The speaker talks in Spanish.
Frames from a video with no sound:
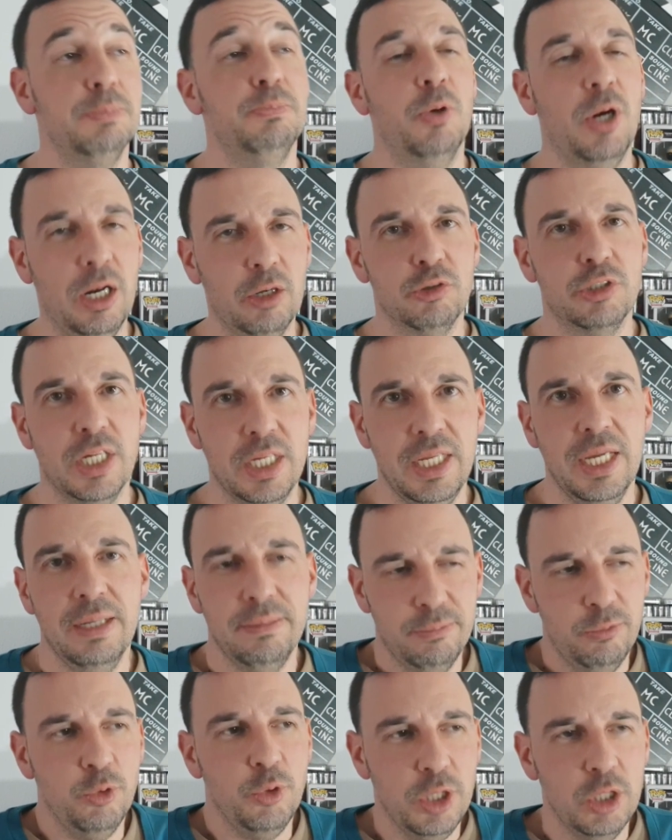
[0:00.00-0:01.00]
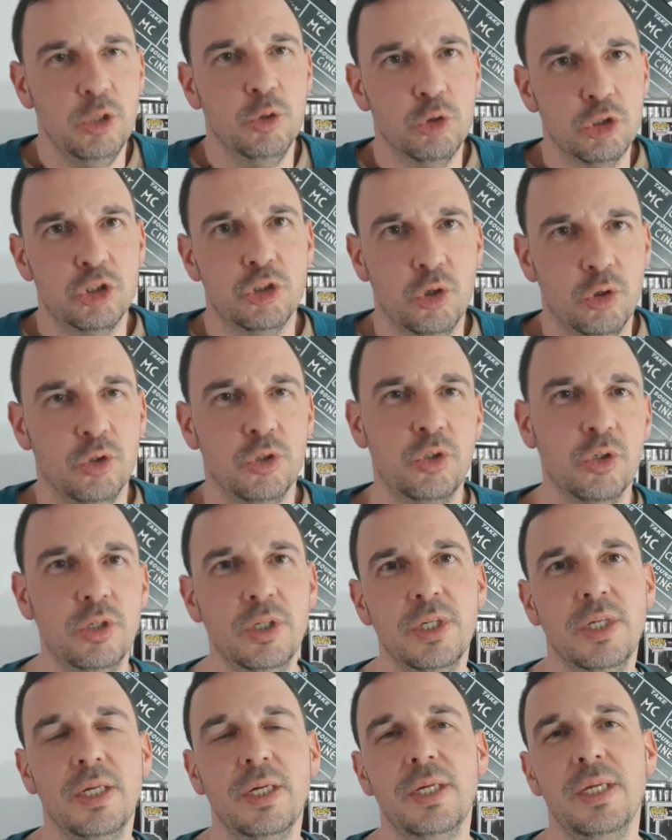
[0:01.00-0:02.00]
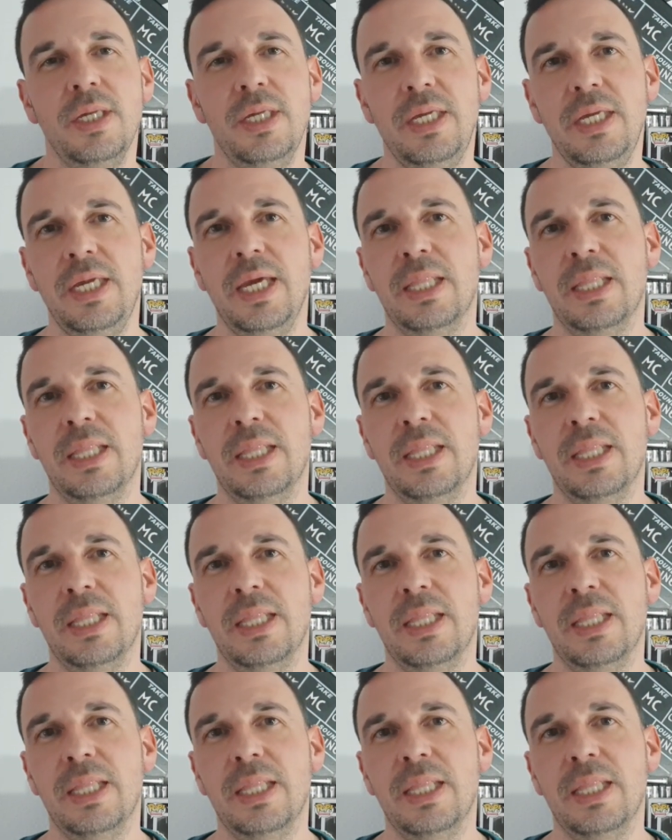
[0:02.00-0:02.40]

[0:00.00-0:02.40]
por algo sería, Woody no es tonto, y